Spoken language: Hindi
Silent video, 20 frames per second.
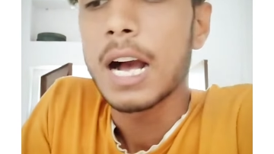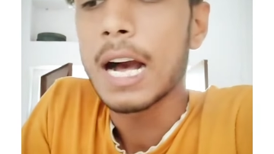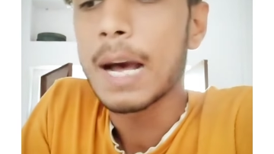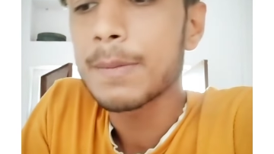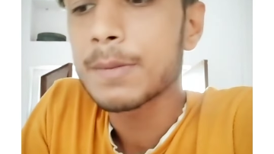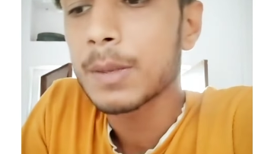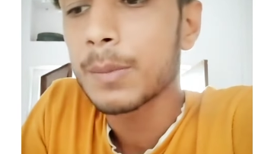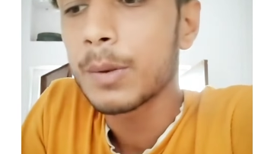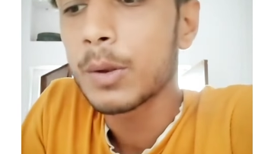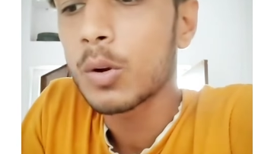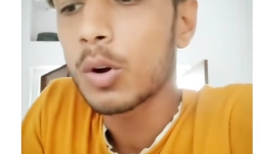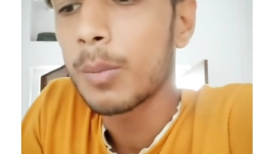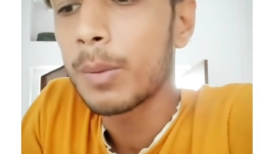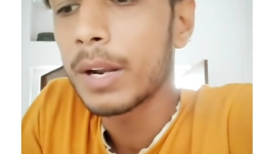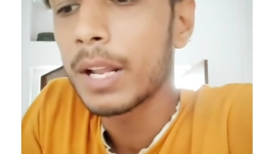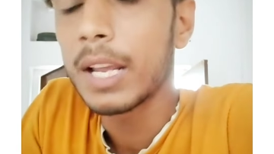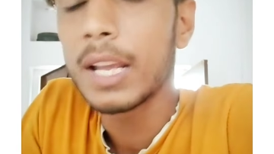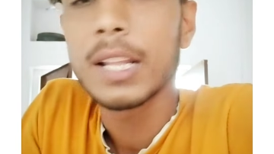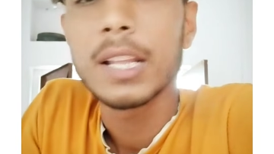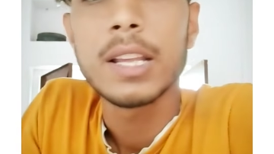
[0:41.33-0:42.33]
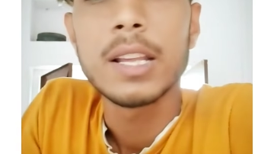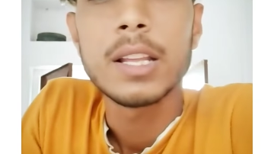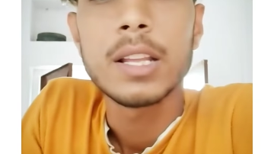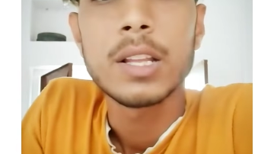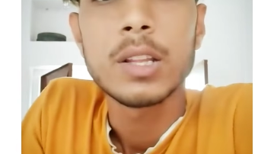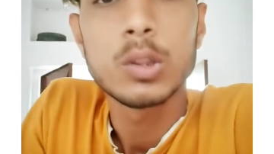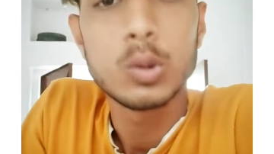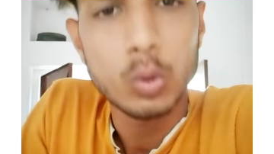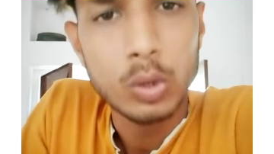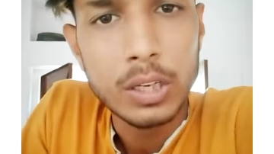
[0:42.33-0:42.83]
आप सभी को बड़े
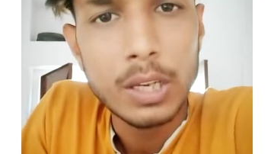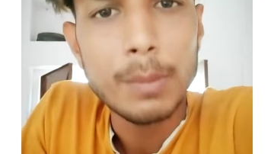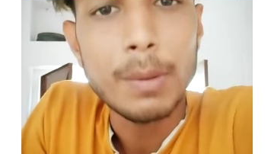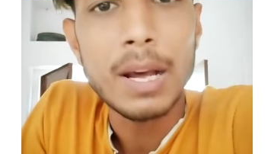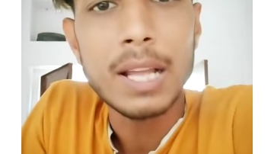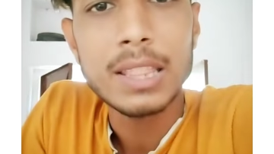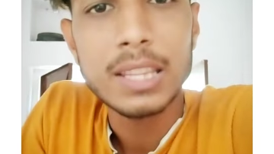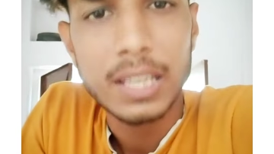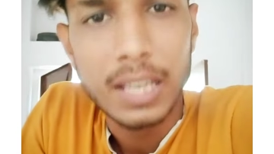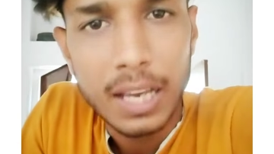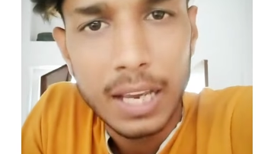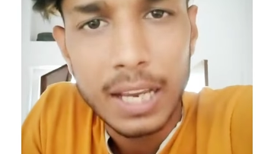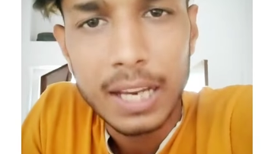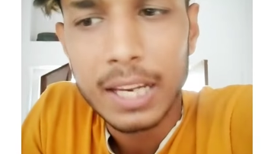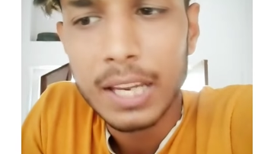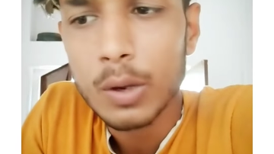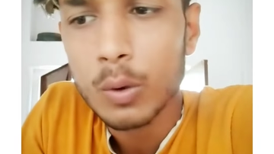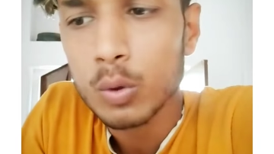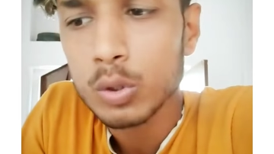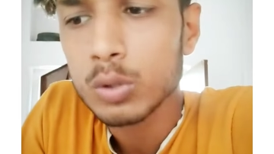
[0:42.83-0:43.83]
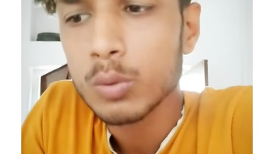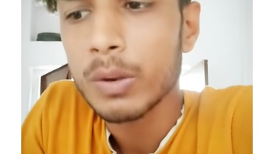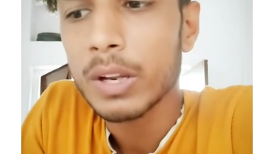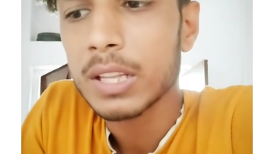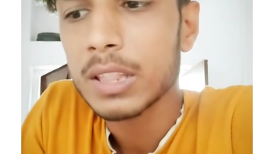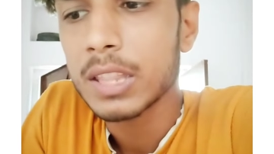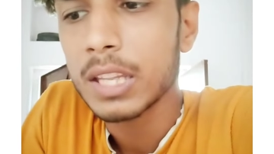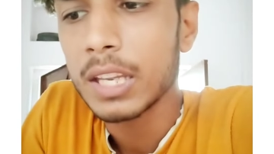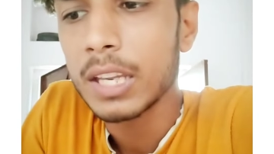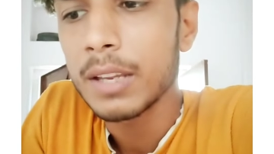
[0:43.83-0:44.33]
दुख की बात यह है कि कुछ
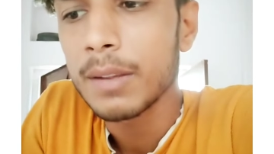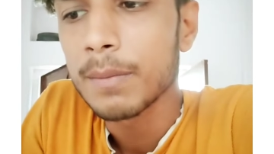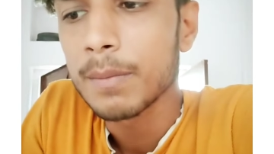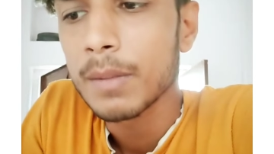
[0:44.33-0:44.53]
व्यक्ति